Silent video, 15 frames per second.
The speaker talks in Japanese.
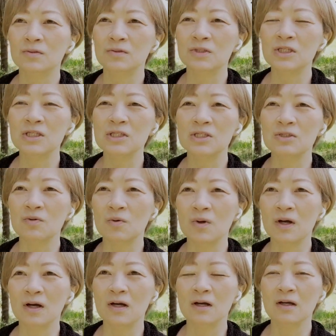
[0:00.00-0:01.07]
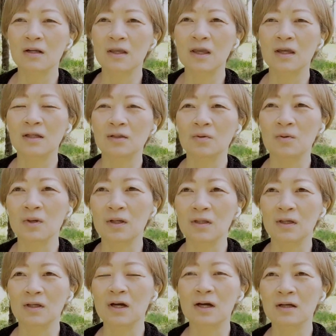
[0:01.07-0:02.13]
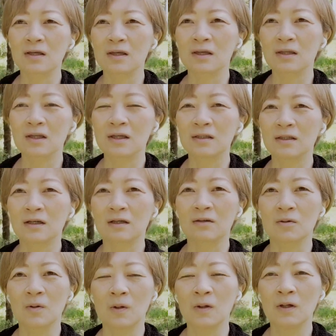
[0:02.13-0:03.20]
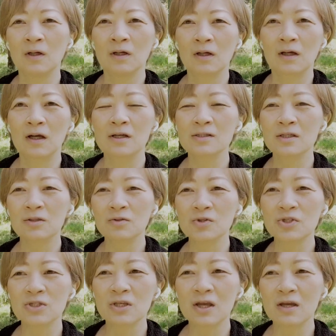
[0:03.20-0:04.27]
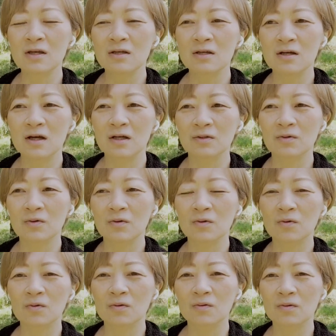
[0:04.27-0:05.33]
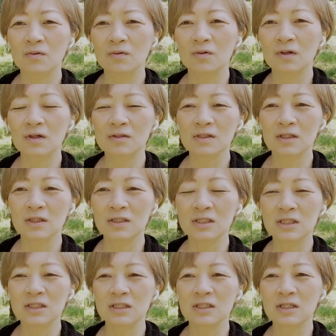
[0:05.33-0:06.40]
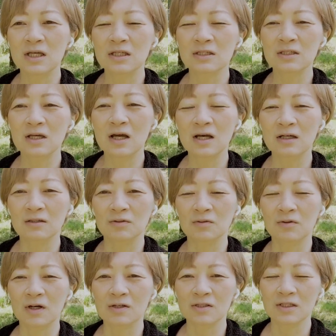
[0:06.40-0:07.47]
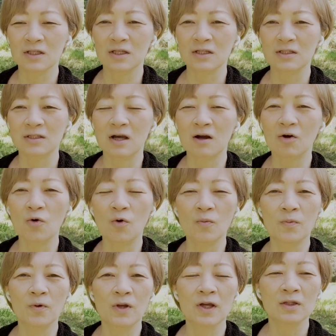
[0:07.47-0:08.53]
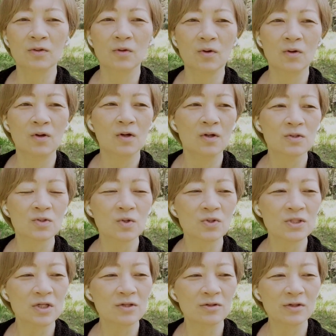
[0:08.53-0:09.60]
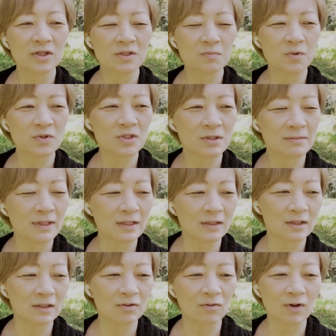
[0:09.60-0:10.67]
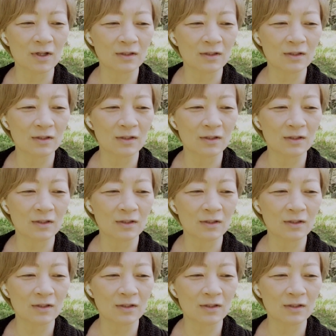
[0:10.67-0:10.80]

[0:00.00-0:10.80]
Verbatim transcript: 人事とか経理とかに関係ないんだけど、会社としてCSR とかあるじゃないですか。コーポレートソーシャルリスポンシビリティとか